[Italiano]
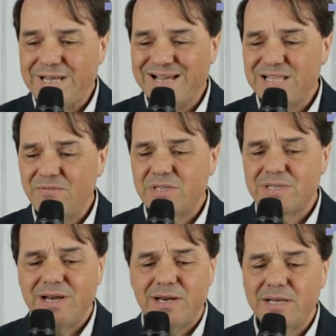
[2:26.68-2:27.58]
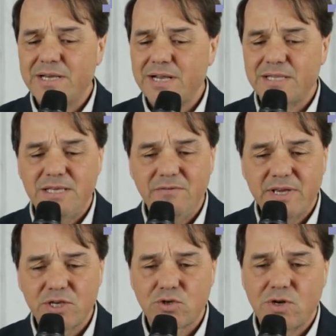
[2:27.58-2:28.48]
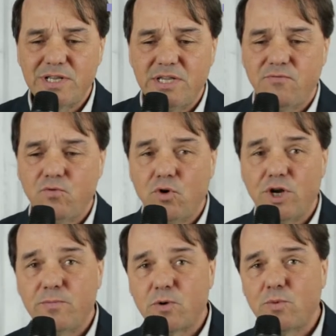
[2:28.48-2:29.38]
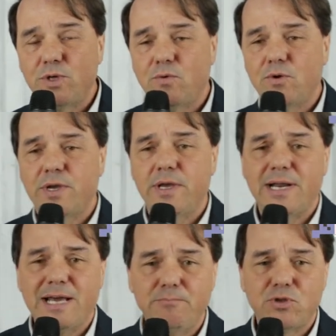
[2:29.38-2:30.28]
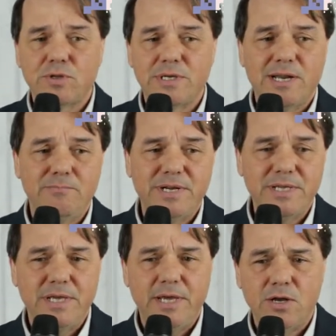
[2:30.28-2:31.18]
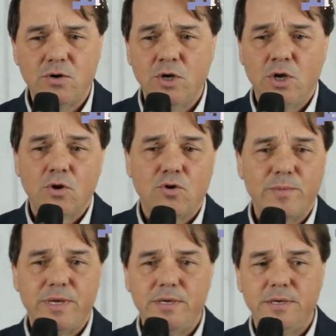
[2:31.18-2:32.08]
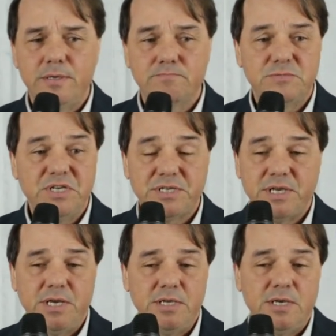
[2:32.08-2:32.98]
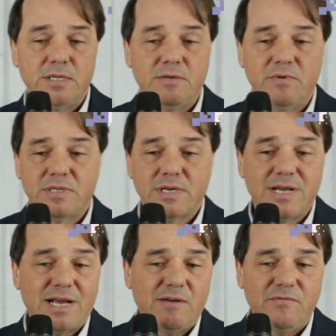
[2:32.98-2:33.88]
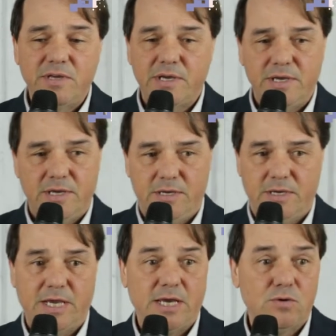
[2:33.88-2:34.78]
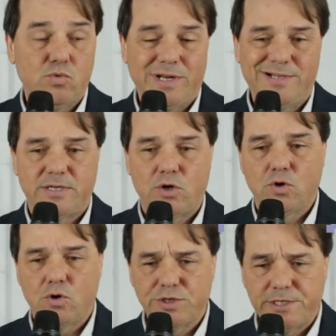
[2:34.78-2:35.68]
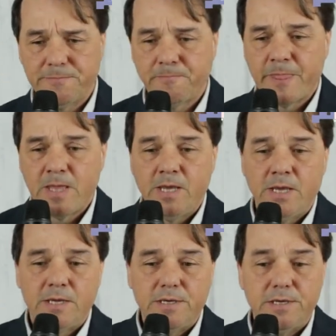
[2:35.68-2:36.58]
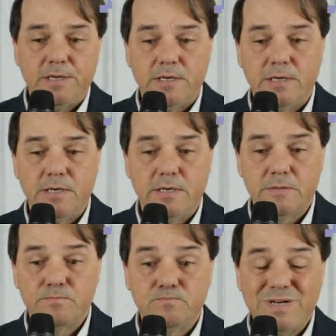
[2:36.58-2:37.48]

attività ricreative che sono al di fuori proprio di quello che è l'ambito dell'alberghiero, come i disegni, attività grafiche e alcune altre cose. Eh,